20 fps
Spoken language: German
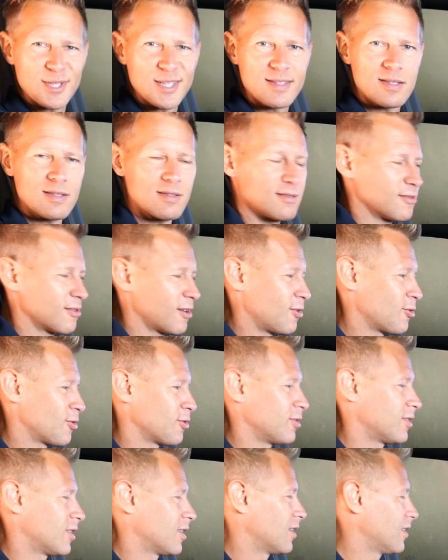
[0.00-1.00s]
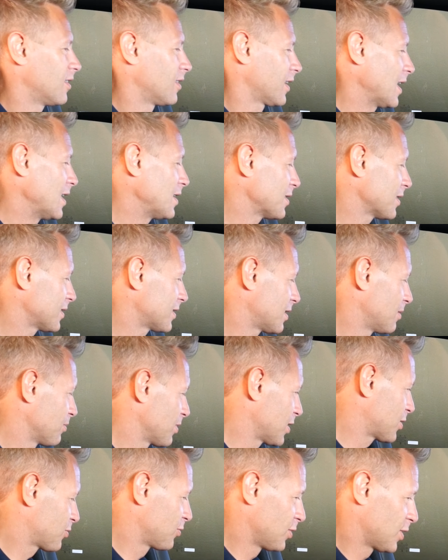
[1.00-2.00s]
Sitzen, auch in äh, kälteren
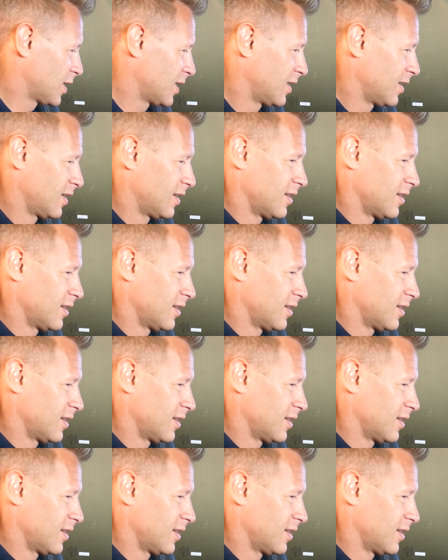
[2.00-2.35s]
Temperaturen.